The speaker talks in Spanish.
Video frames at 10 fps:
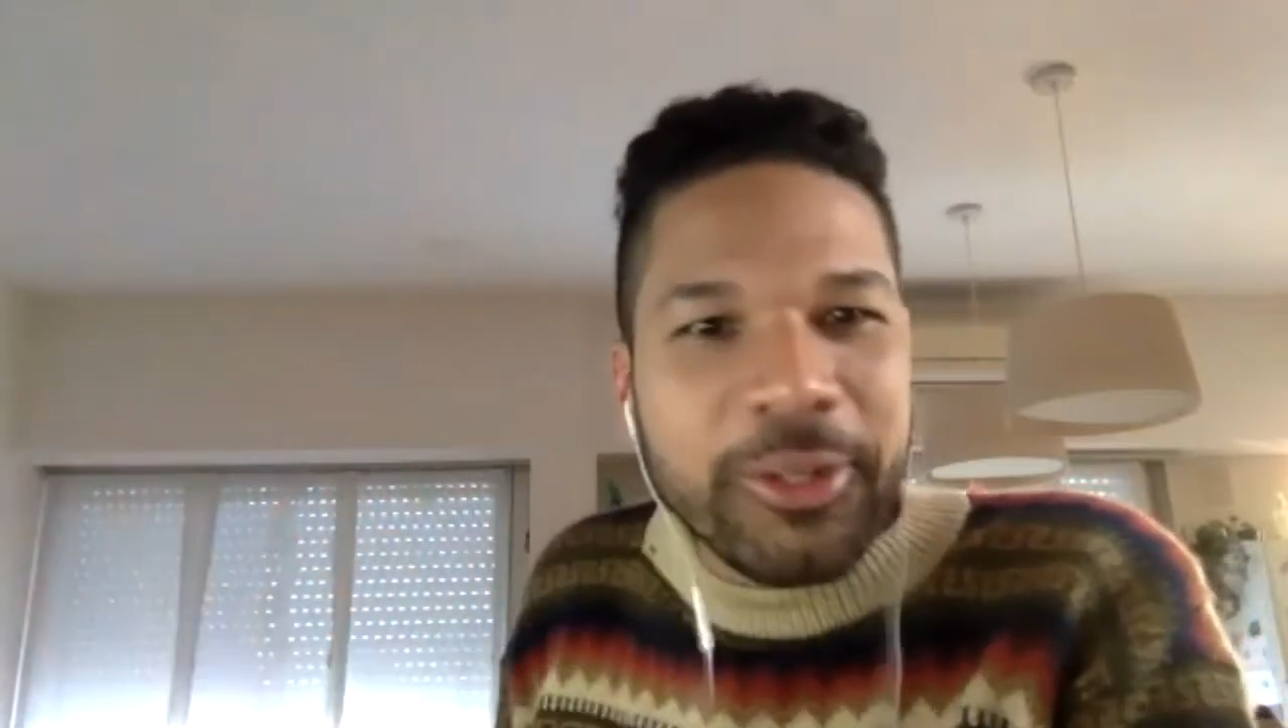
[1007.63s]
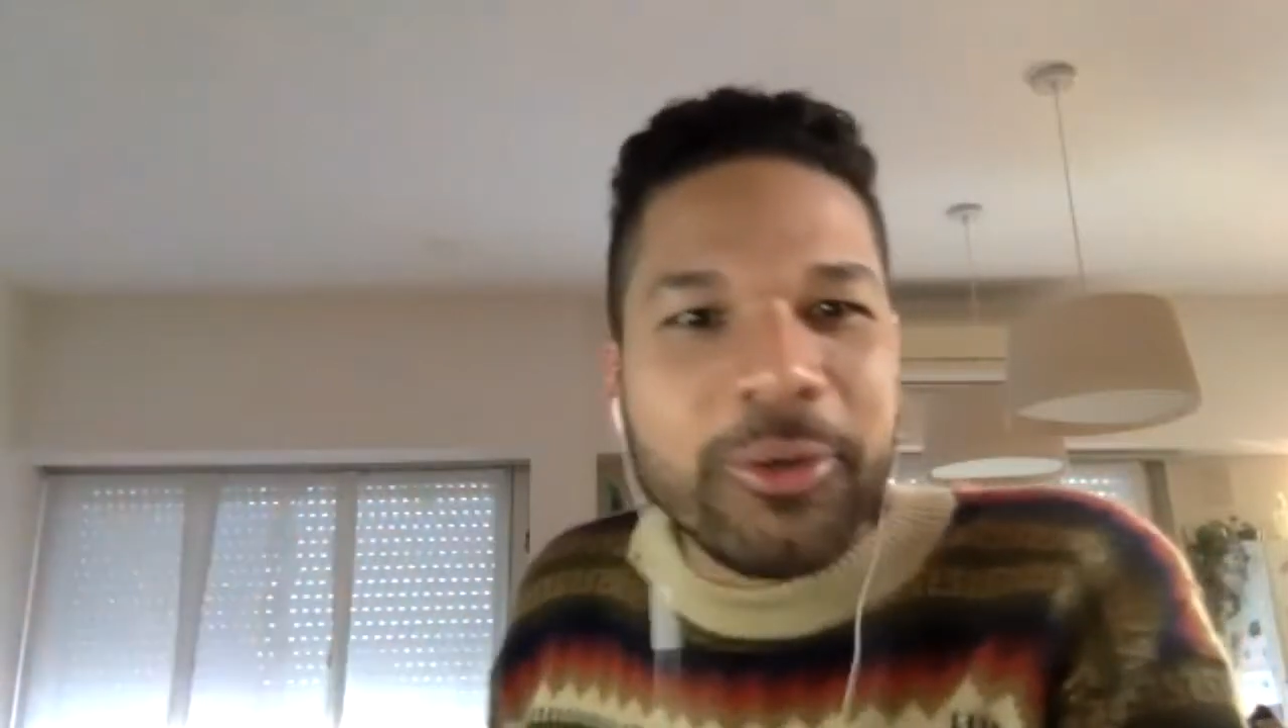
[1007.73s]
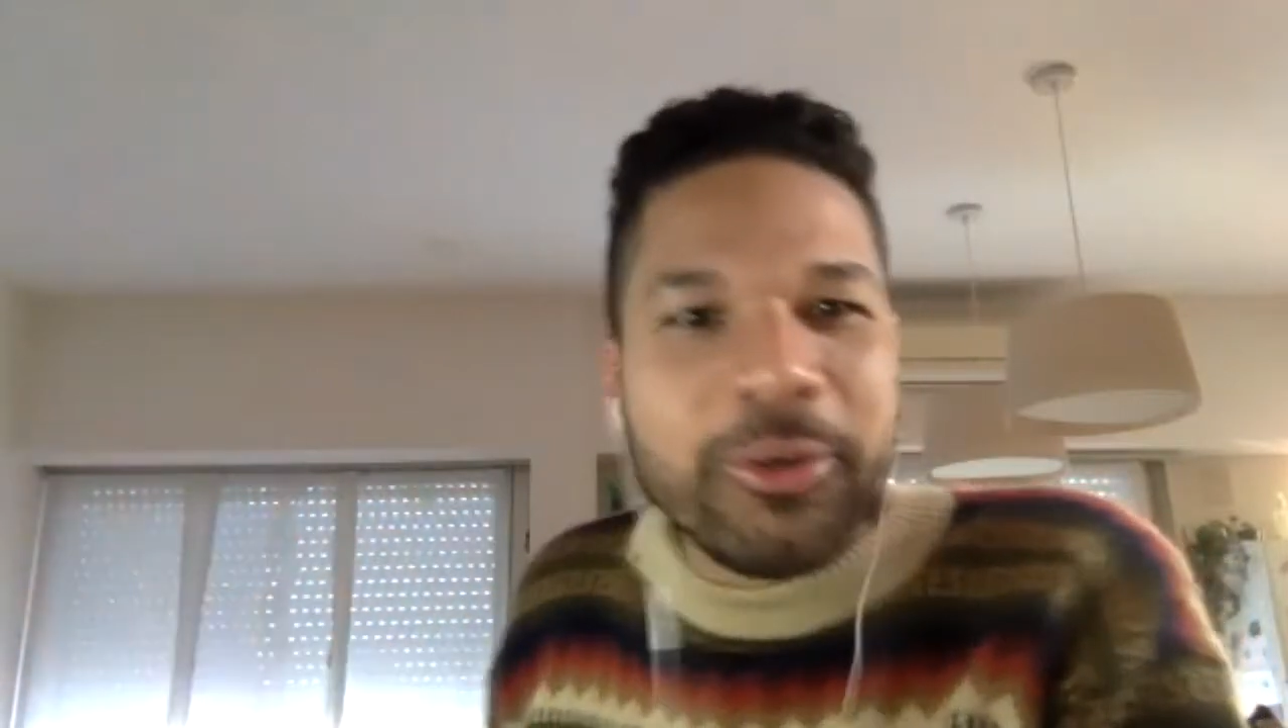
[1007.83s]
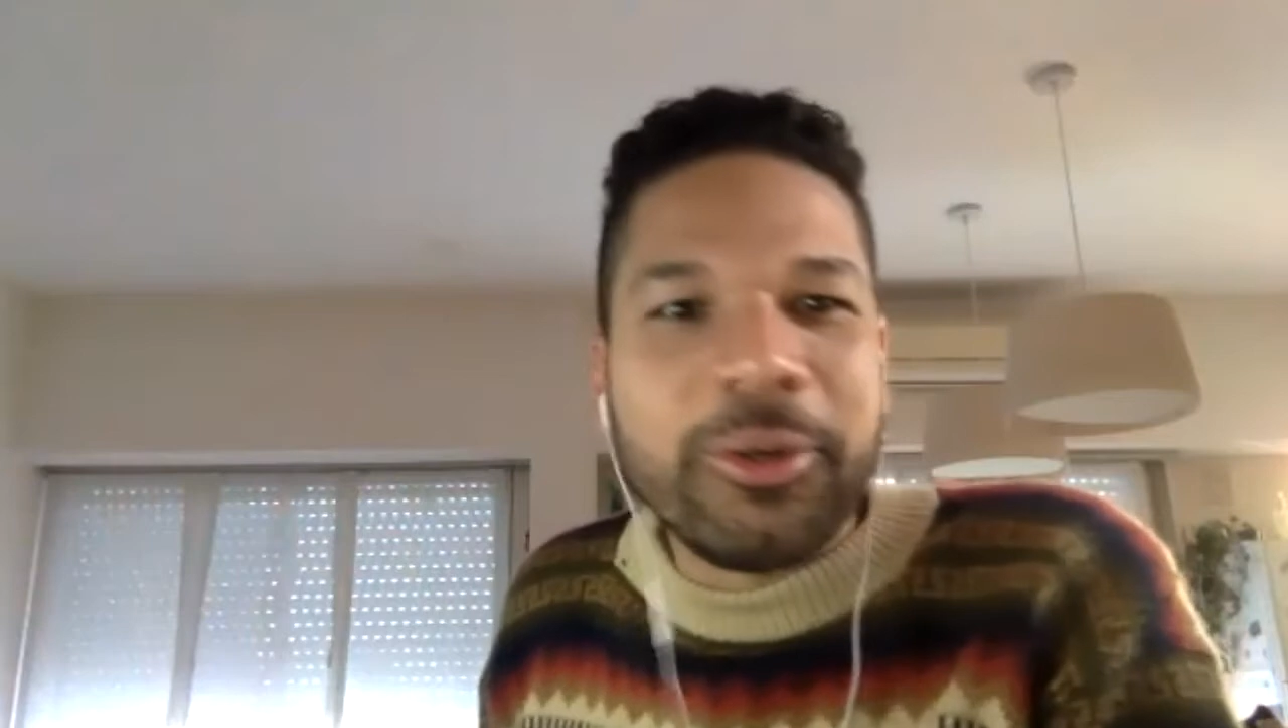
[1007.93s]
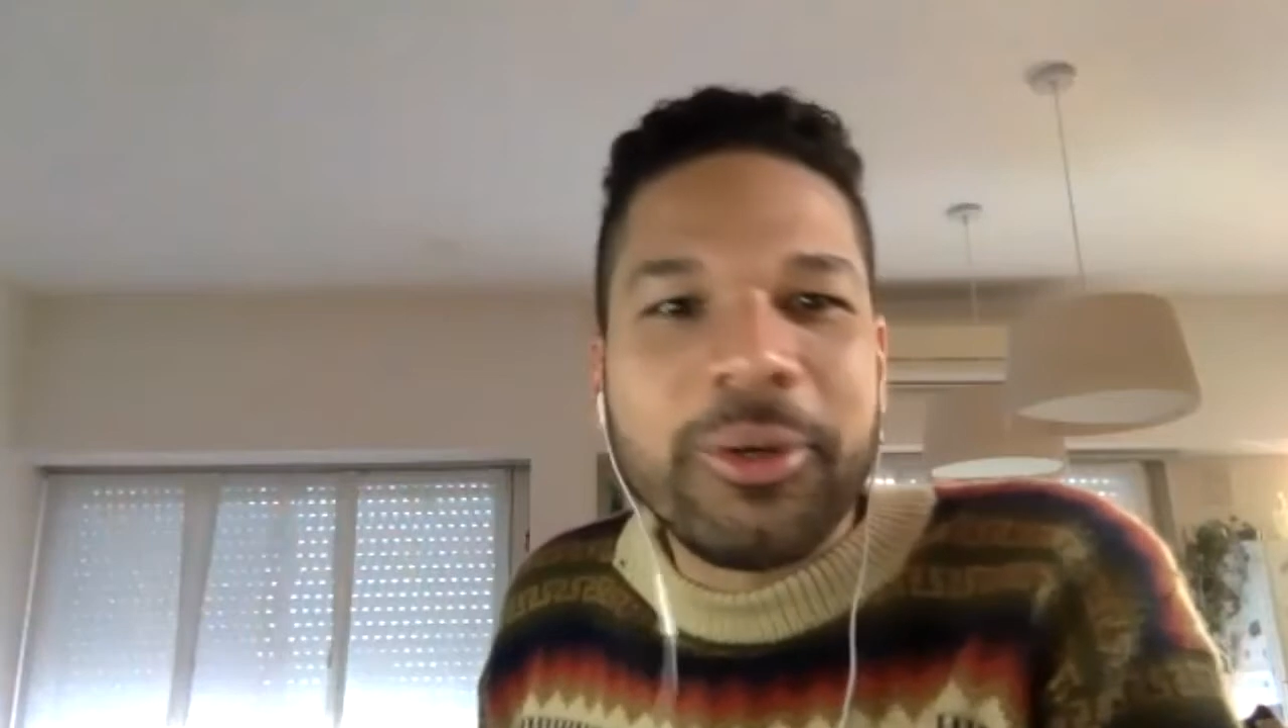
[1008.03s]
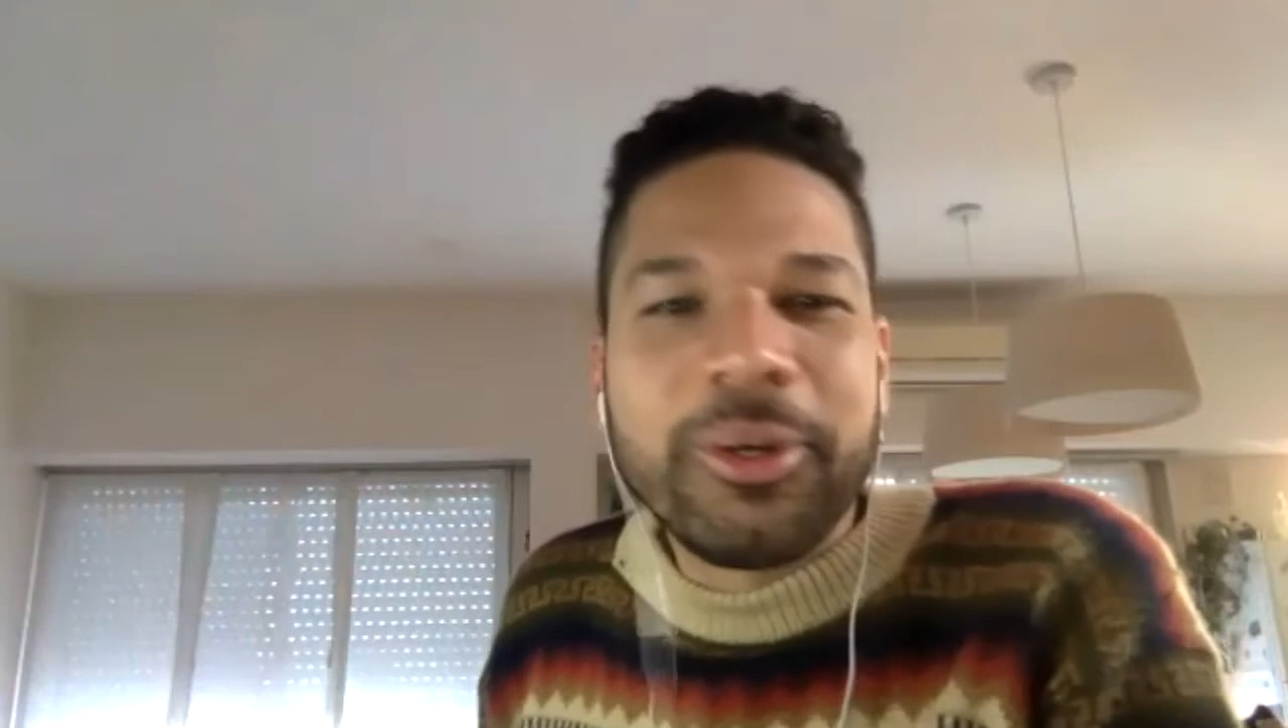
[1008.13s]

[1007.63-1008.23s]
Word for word: todo,